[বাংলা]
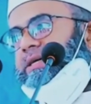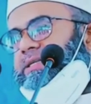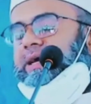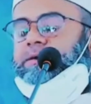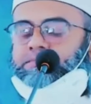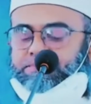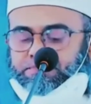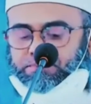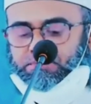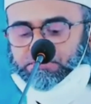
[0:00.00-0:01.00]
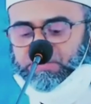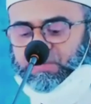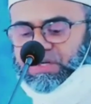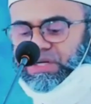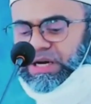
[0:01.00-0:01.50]
ঠিক আছে
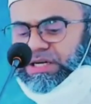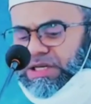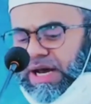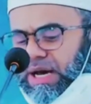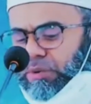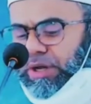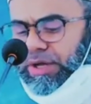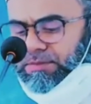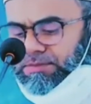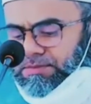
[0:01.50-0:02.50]
ইনশাল্লাহ বলি